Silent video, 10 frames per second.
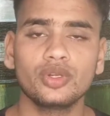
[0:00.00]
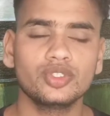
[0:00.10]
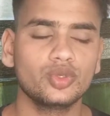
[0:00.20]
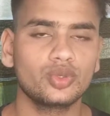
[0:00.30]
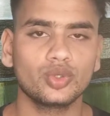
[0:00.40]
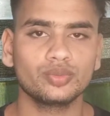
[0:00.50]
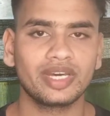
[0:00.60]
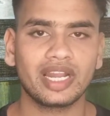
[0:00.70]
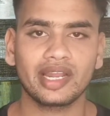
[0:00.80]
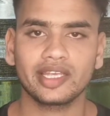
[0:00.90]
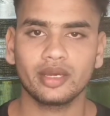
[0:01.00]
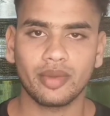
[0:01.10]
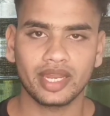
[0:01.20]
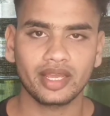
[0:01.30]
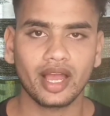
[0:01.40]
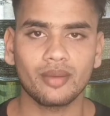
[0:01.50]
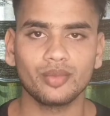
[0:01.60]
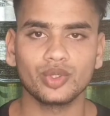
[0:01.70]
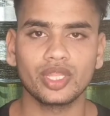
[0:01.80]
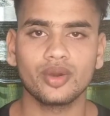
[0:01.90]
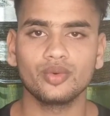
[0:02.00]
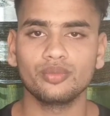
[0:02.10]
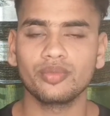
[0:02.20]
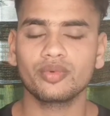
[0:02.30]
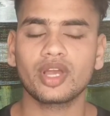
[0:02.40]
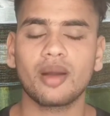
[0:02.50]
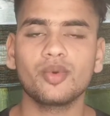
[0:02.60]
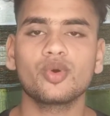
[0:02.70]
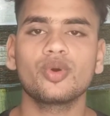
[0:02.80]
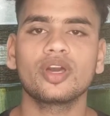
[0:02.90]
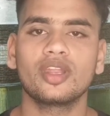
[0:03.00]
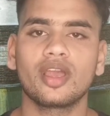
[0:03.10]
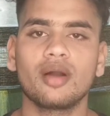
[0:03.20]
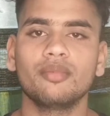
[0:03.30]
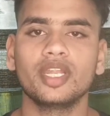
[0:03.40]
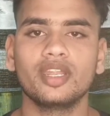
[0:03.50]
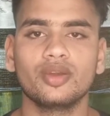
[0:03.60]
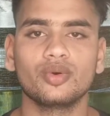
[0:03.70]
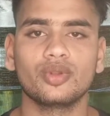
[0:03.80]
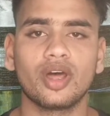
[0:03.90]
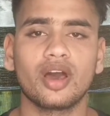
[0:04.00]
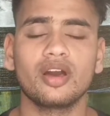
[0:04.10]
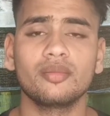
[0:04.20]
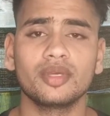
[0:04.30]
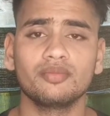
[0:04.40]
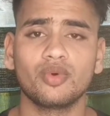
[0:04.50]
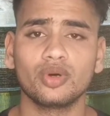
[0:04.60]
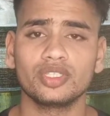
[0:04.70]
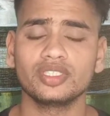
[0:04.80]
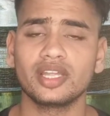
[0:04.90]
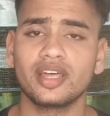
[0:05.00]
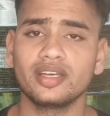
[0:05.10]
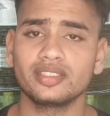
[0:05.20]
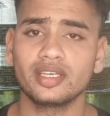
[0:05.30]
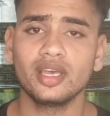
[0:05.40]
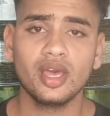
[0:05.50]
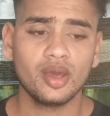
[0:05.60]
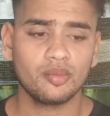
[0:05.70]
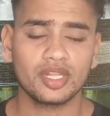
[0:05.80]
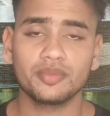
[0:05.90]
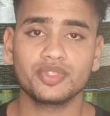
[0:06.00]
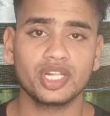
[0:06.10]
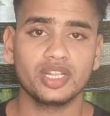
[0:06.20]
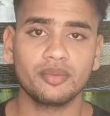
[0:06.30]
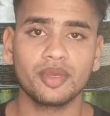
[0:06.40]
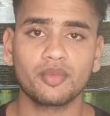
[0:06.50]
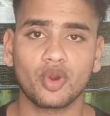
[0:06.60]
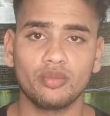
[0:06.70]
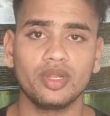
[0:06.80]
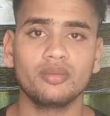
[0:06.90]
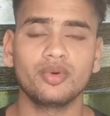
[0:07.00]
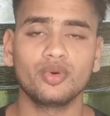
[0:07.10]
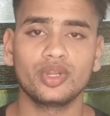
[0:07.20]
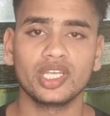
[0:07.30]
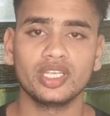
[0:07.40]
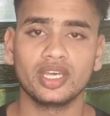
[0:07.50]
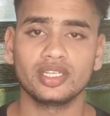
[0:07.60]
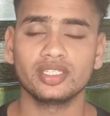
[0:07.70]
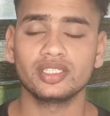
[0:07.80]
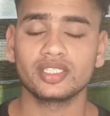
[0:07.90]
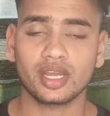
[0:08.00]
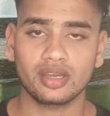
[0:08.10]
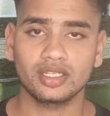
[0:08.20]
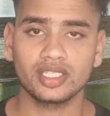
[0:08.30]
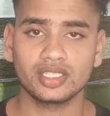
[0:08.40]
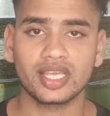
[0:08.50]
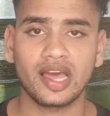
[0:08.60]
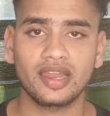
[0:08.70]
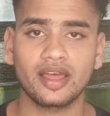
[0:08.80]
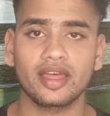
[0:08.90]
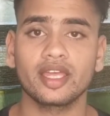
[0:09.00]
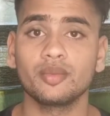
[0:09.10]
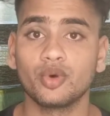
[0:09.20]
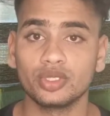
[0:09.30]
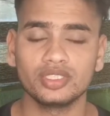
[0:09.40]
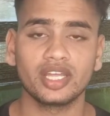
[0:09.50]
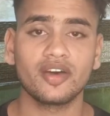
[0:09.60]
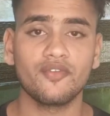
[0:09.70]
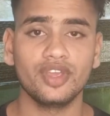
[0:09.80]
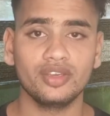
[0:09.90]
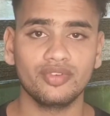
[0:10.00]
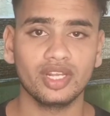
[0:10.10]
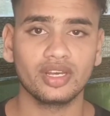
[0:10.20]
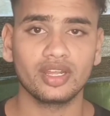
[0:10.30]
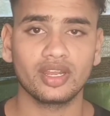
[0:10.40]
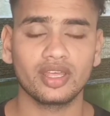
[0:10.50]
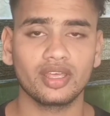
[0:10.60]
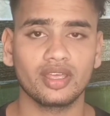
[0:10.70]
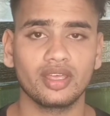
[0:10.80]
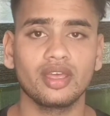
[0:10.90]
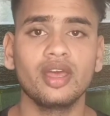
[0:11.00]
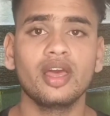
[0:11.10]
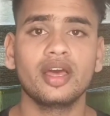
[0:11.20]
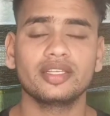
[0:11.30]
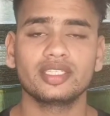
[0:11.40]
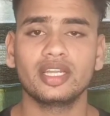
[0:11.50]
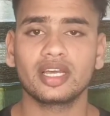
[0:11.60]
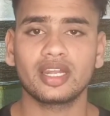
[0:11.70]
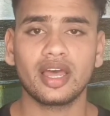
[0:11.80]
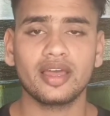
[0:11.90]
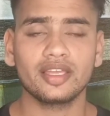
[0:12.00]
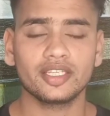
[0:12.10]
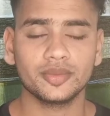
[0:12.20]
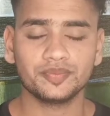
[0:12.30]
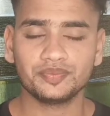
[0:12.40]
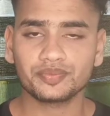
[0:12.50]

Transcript: और जो रोज़मर्रा के हमारे काम होते हैं उन कामों को करने का मन नहीं होना हमें बहुत ही ज़्यादा ऐसे मतलब चलने में प्रॉब्लम हो रही है जैसे चक्कर जैसे आ रहा है बहुत ज़्यादा वीक फील कर रहे हैं ऐसे लग रहा है कि